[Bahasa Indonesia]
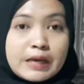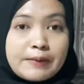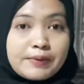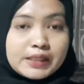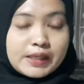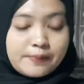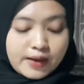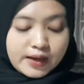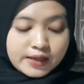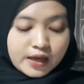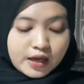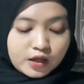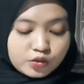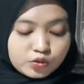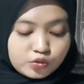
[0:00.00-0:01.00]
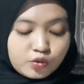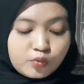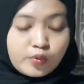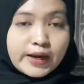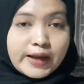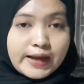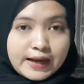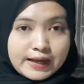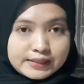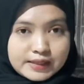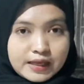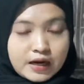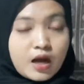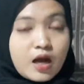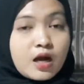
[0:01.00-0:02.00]
Yang pertama yaitu budaya
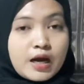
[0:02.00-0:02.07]
Qatar.